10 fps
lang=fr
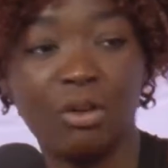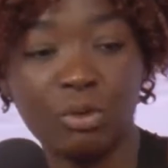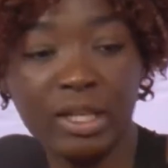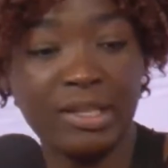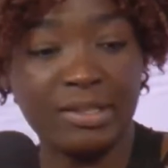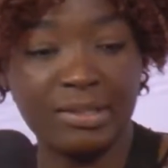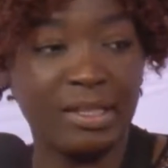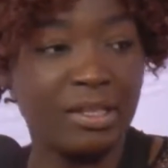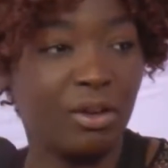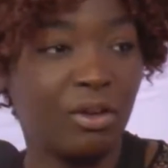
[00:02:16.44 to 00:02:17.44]
Oui,
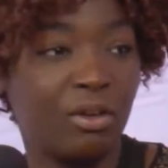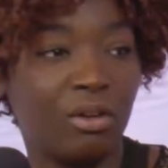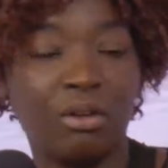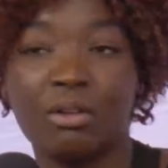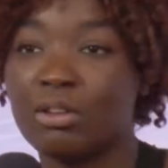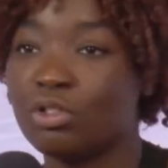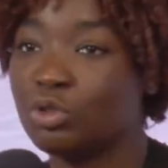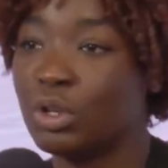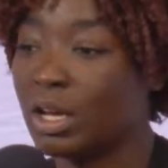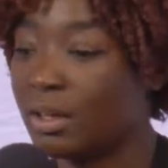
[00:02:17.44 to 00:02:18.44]
ici, euh, quand
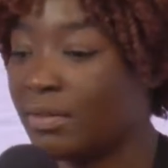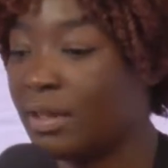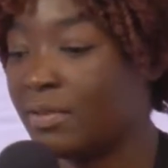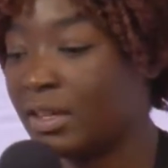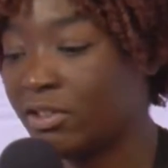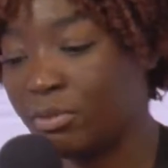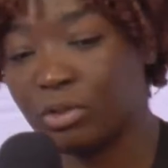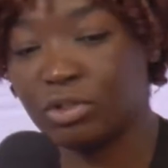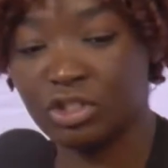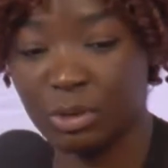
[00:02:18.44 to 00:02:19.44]
je suis arrivée,
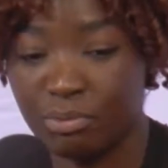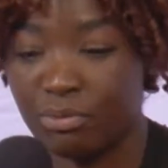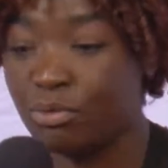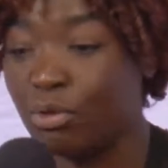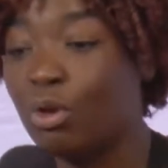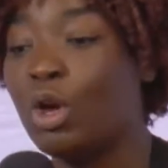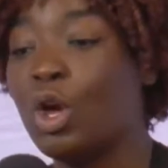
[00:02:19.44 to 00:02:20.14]
effectivement, j'ai pu euh,